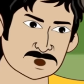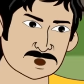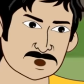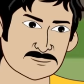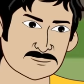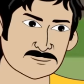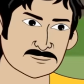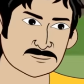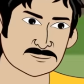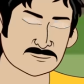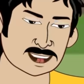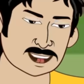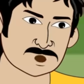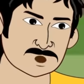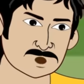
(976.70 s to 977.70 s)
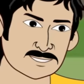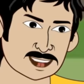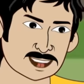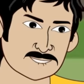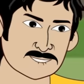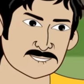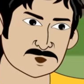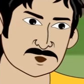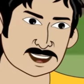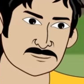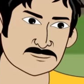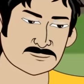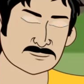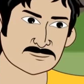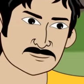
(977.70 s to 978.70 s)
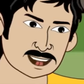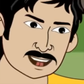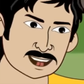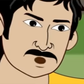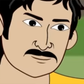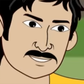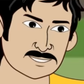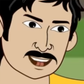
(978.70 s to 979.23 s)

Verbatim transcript: আহ তোমার হাতের কচু